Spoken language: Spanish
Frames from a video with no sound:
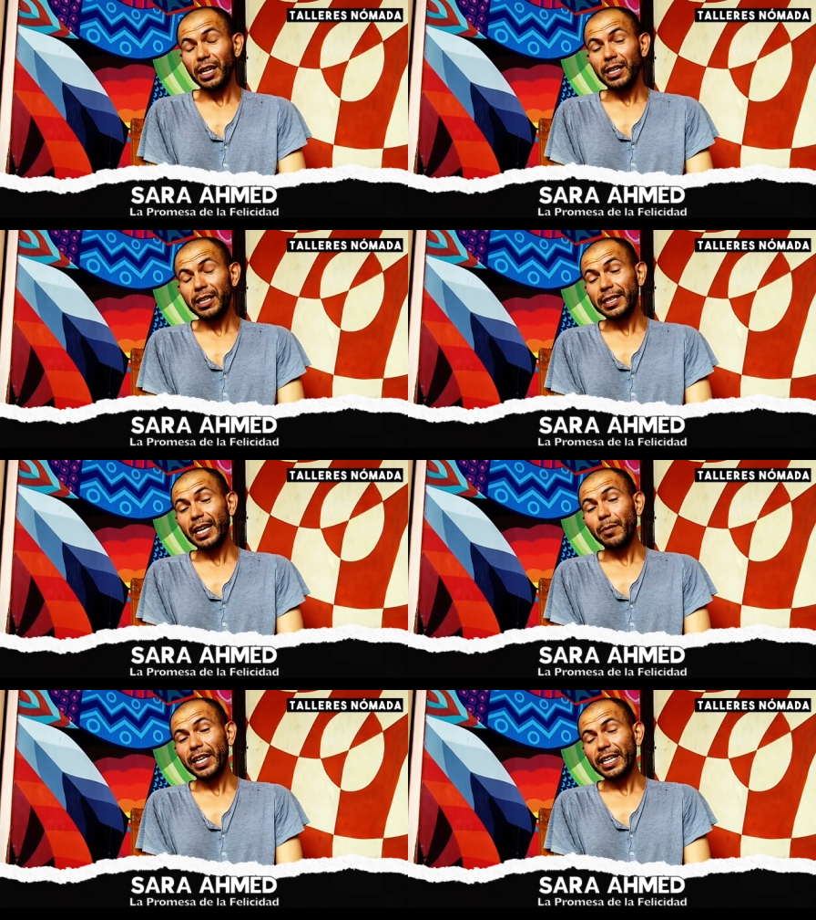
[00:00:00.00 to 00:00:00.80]
eh, de
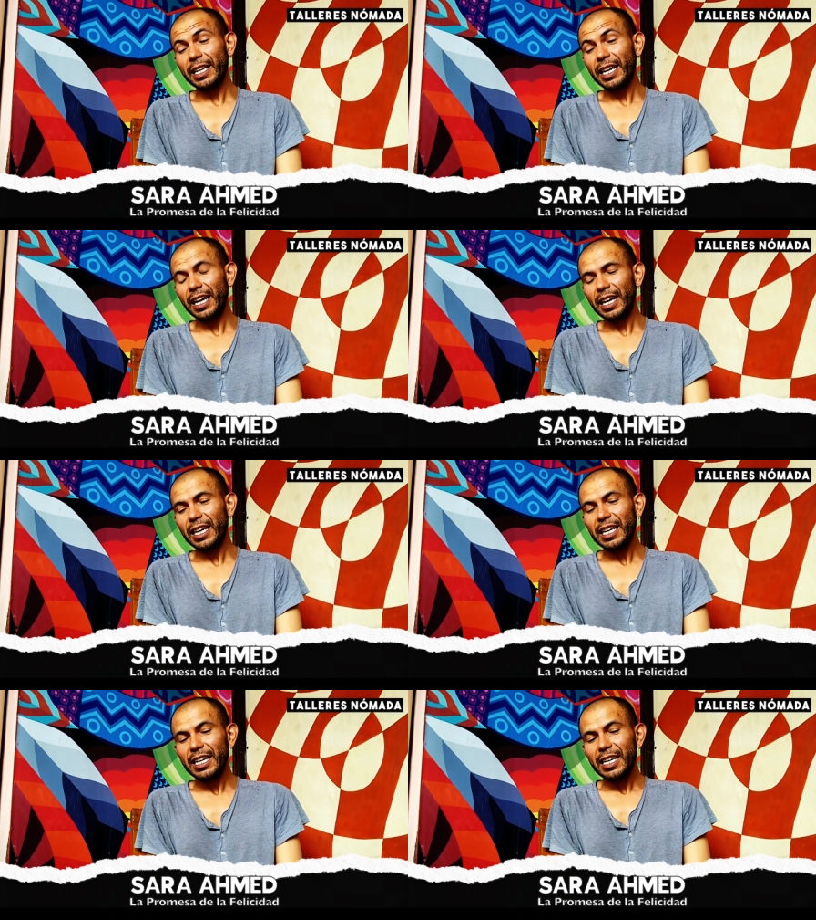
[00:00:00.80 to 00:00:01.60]
tal manera
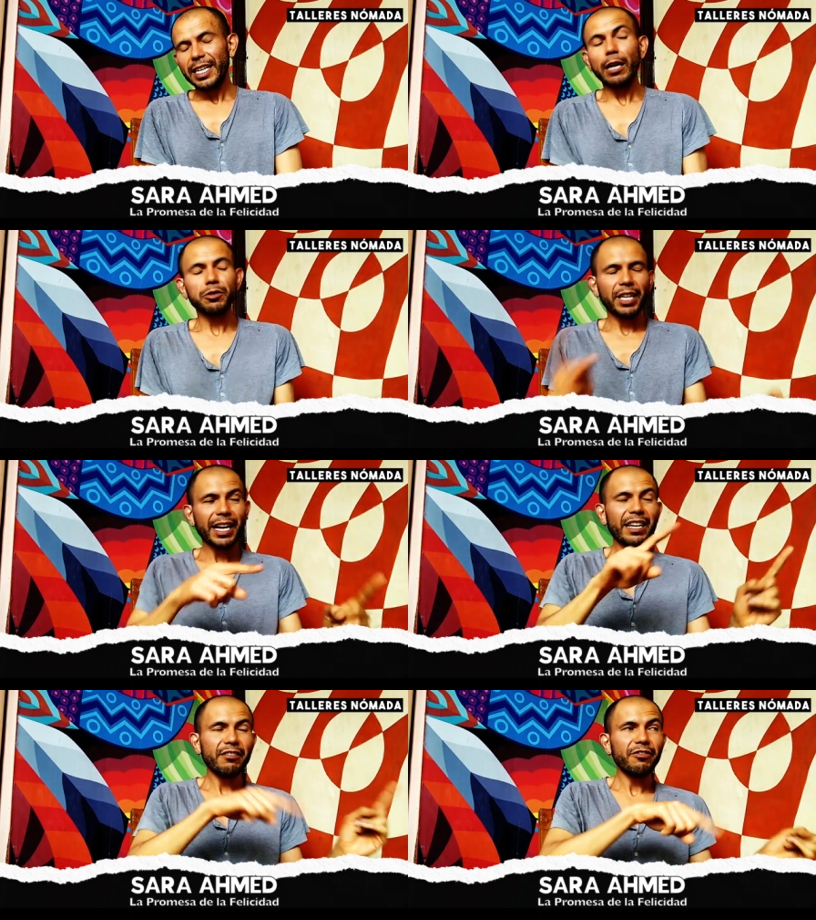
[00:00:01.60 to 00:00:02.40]
que
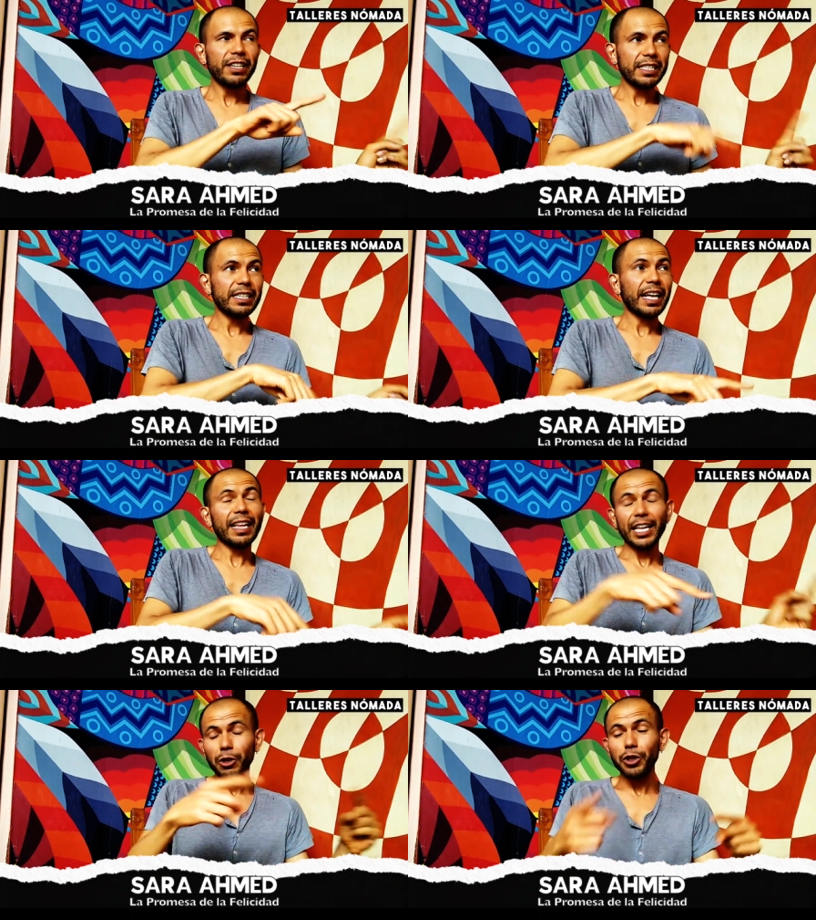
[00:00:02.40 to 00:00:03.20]
causar la
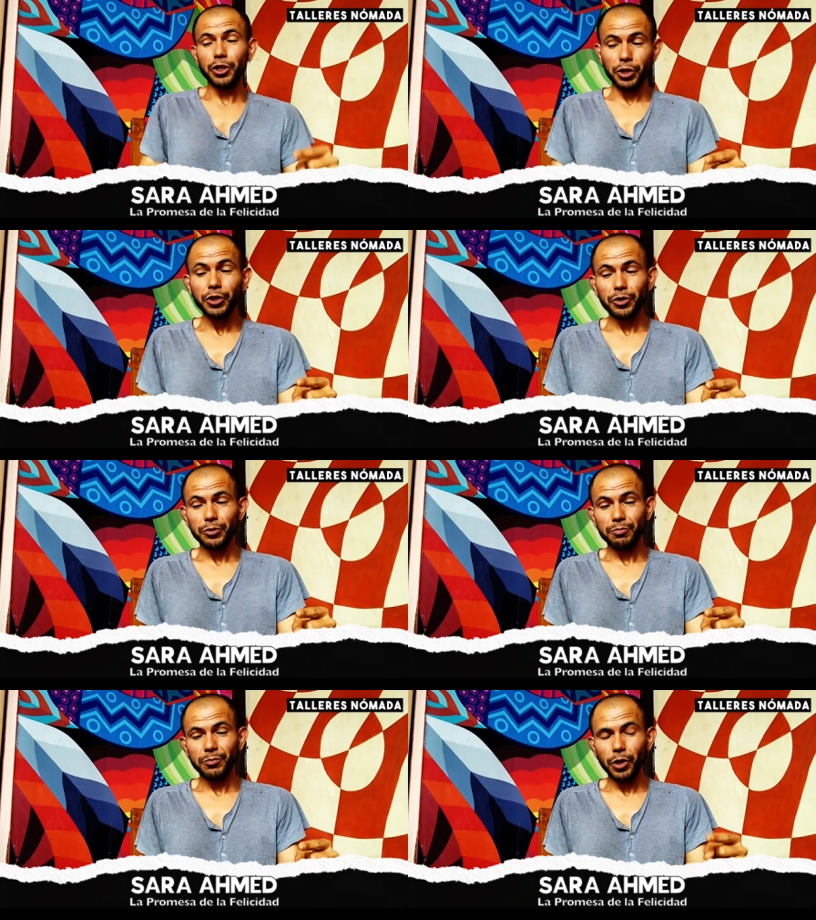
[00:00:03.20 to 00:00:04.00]
infelicidad de otros,
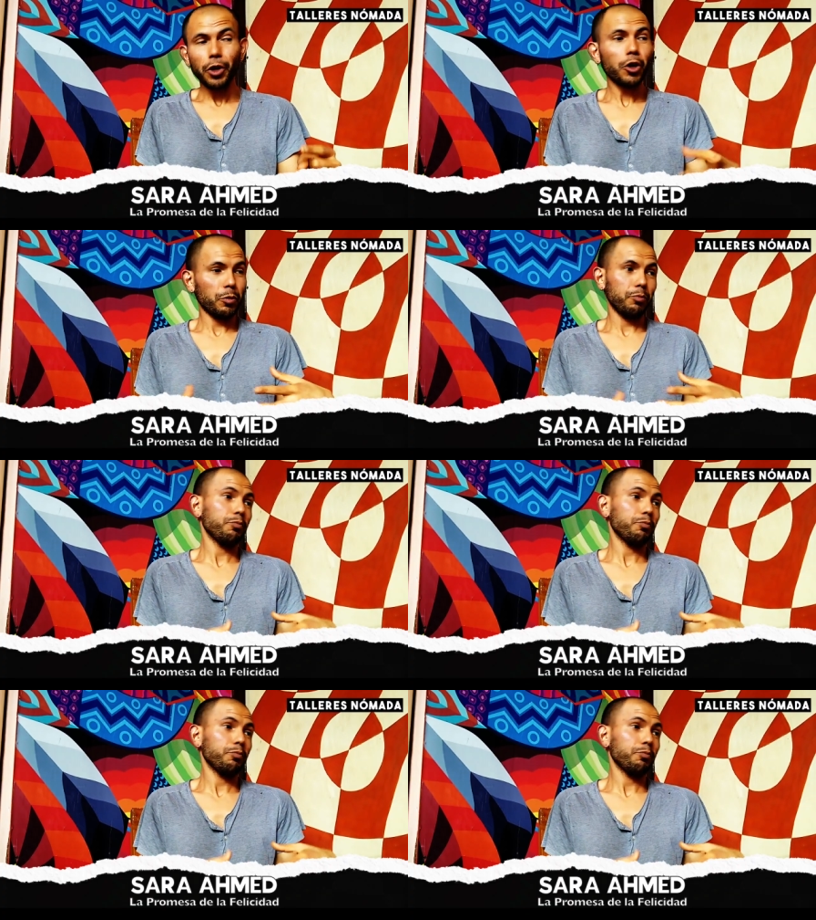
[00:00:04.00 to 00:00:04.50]
¿no?